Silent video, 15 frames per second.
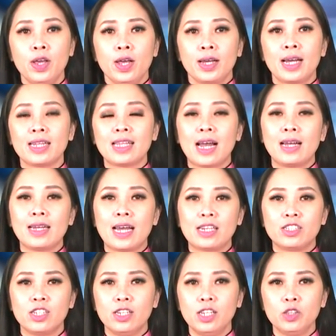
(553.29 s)
Căng thẳng càng
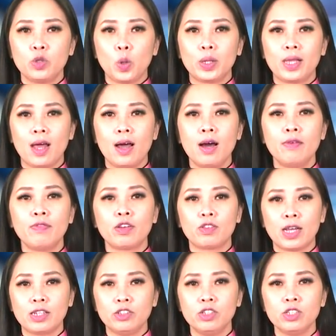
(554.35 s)
trở nên tồi tệ hơn vào
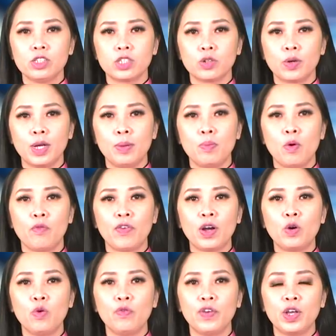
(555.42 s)
tháng trước sau khi một
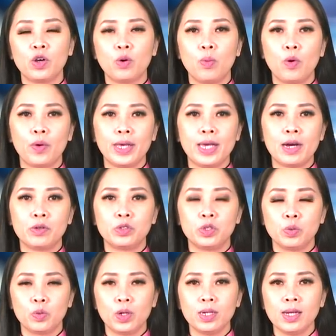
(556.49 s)
phát ngôn viên của Bộ Ngoại giao
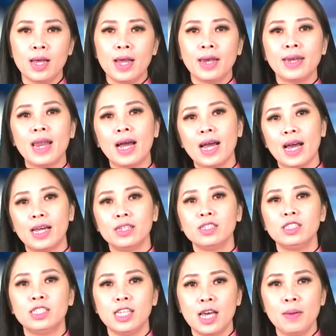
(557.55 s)
Trung Quốc đăng ảnh
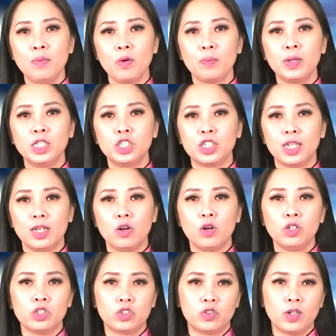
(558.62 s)
chế một binh sĩ
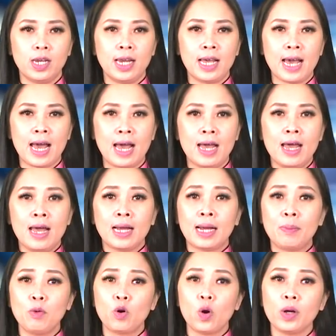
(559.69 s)
Australia
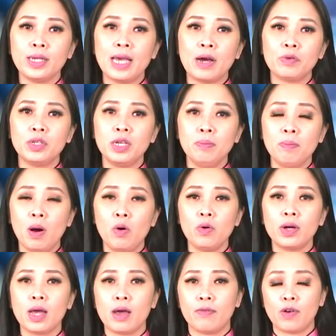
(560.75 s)
cầm một con dao dính máu
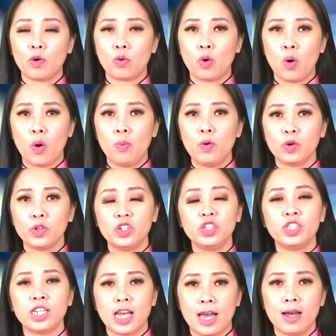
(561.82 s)
kề vào cổ một đứa
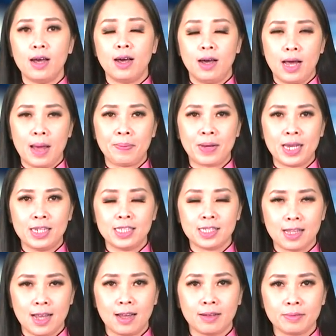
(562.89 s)
trẻ ở Afghanistan.